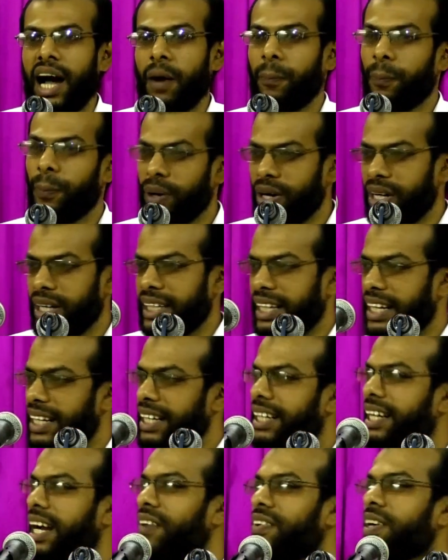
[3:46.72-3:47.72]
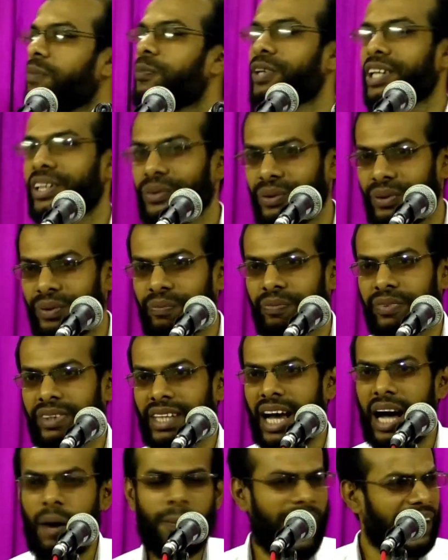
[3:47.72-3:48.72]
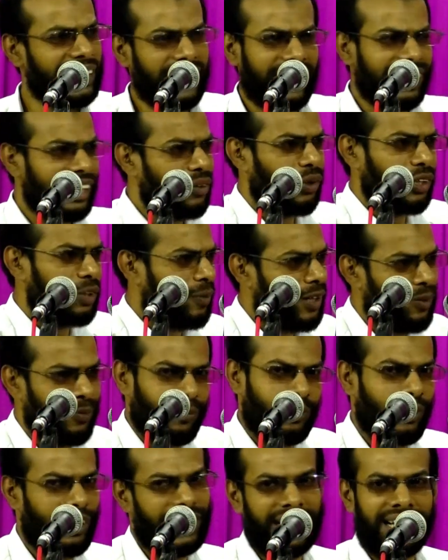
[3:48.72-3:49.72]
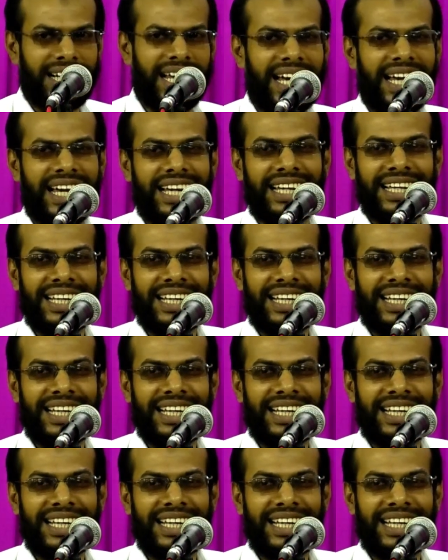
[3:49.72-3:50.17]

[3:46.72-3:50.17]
அப்போது எனக்கு அவரை பிடிக்கும் நான் பாஜக ஓட்டு படம் போடலையில